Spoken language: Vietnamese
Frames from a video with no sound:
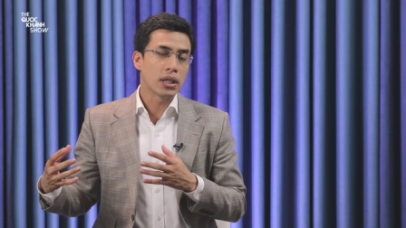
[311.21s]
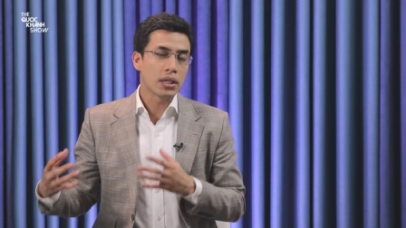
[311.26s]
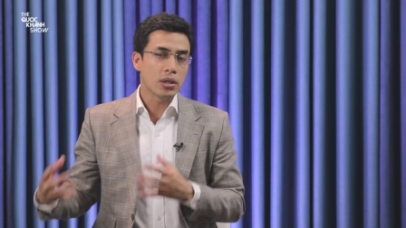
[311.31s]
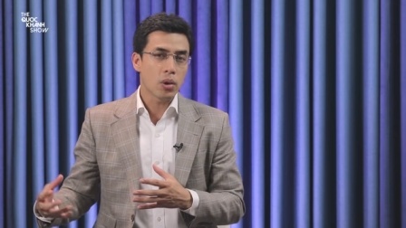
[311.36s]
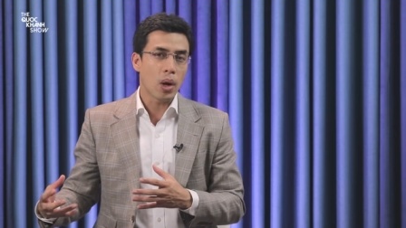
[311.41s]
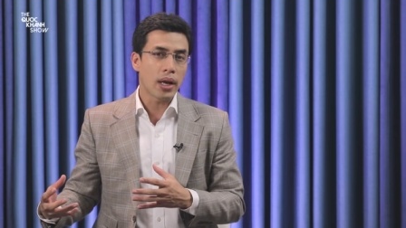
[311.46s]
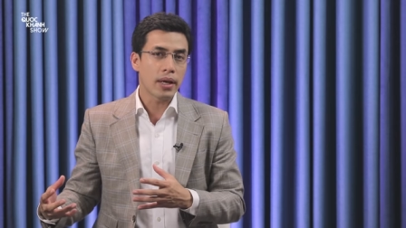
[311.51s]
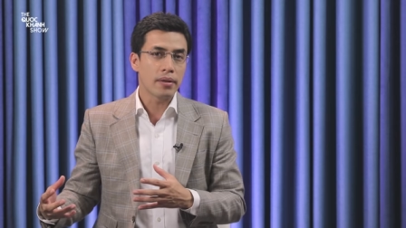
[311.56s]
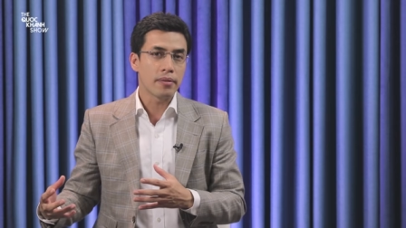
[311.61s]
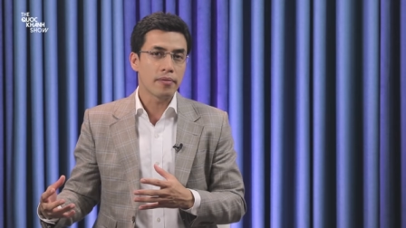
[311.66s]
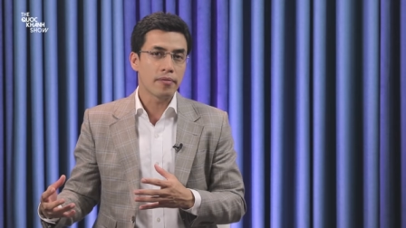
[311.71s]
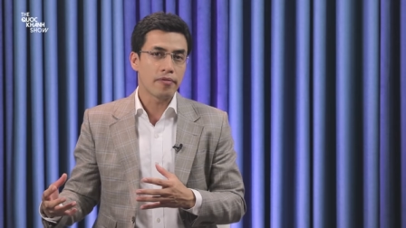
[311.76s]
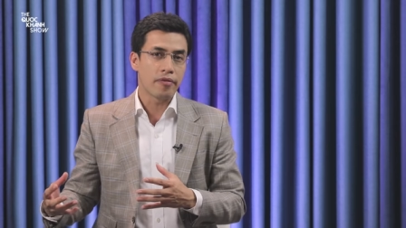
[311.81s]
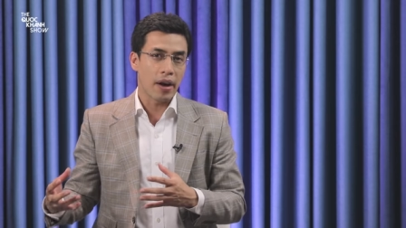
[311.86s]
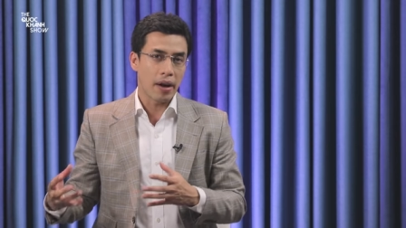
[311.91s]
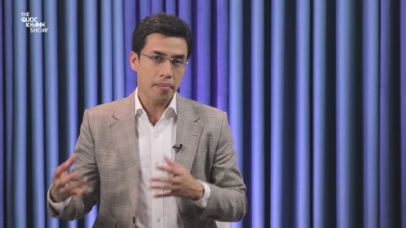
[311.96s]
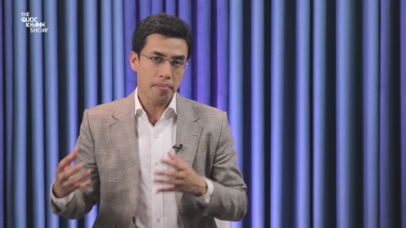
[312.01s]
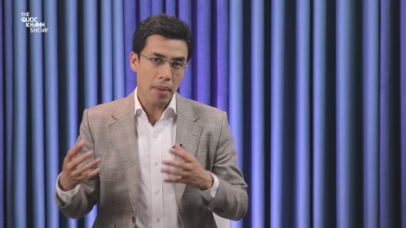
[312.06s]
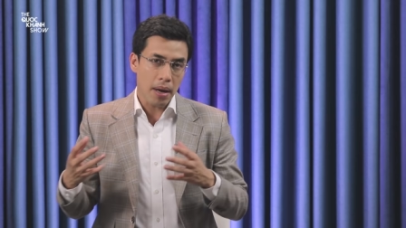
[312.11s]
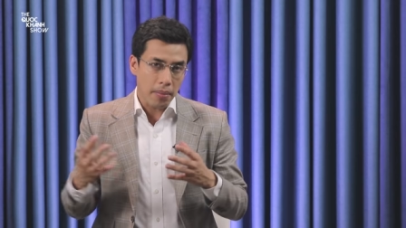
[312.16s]
kinh doanh
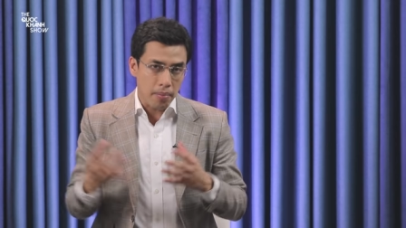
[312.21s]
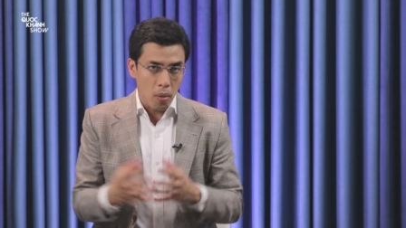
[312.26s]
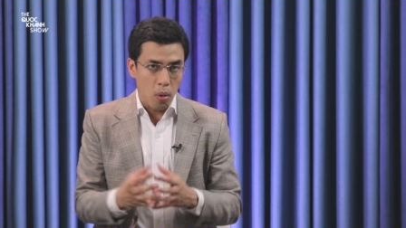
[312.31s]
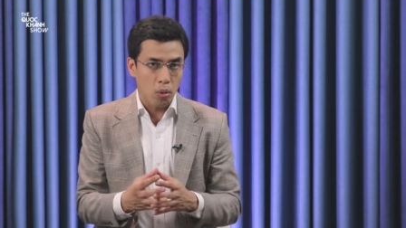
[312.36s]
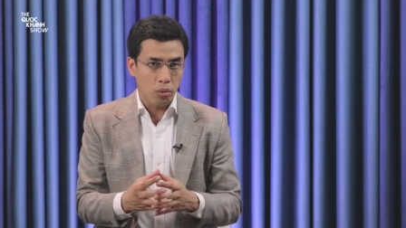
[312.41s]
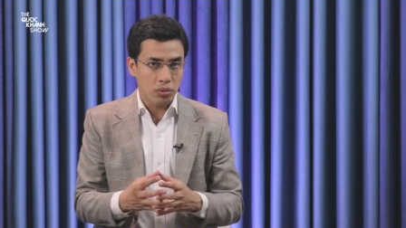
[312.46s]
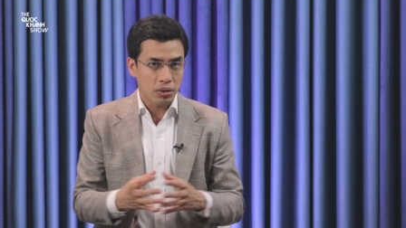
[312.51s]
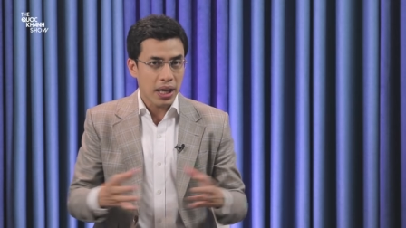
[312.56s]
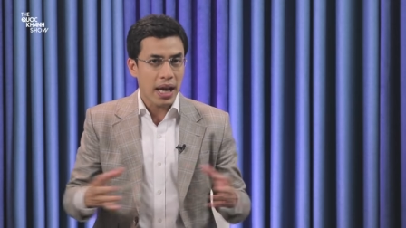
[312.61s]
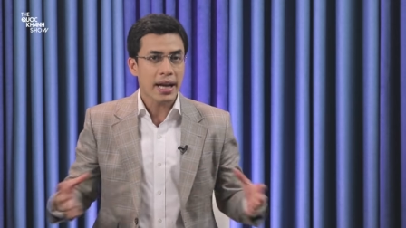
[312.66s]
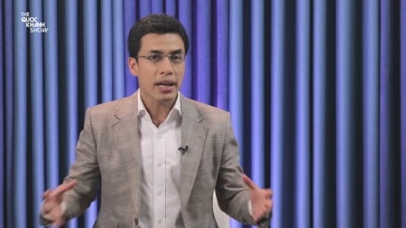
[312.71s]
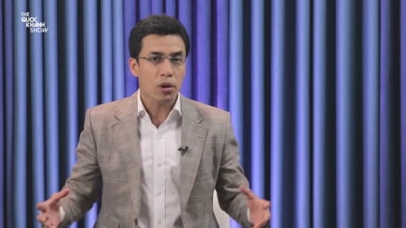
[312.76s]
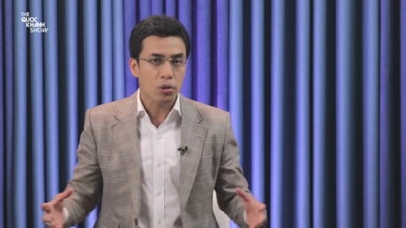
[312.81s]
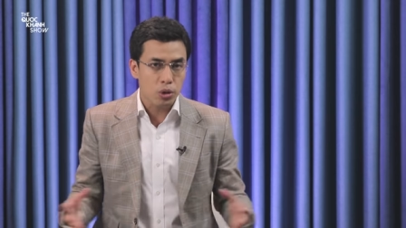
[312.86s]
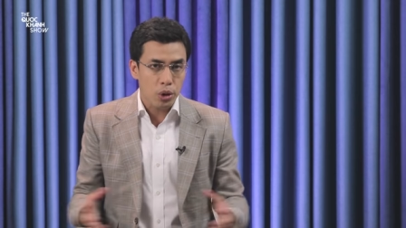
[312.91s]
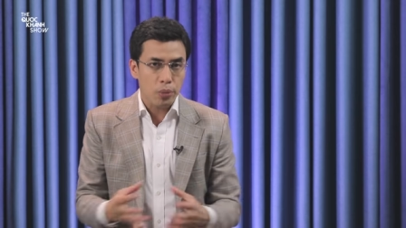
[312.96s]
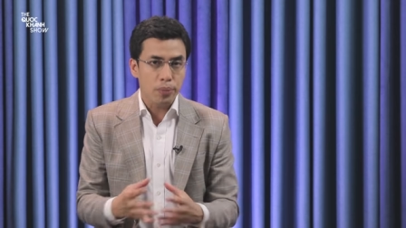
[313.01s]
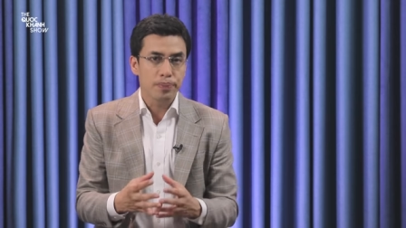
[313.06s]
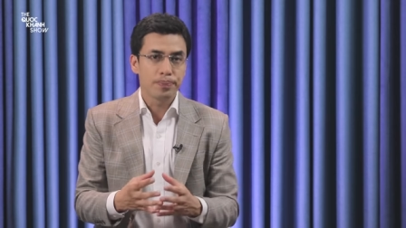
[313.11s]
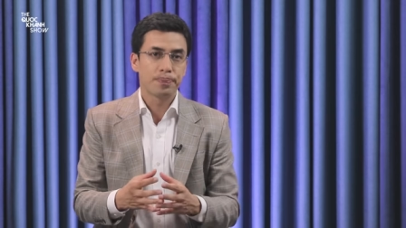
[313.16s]
phải bắt buộc tái
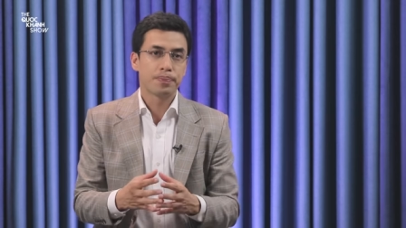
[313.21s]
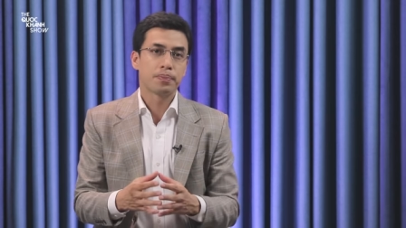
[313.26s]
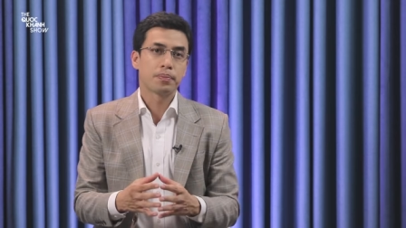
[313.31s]
cấu trúc.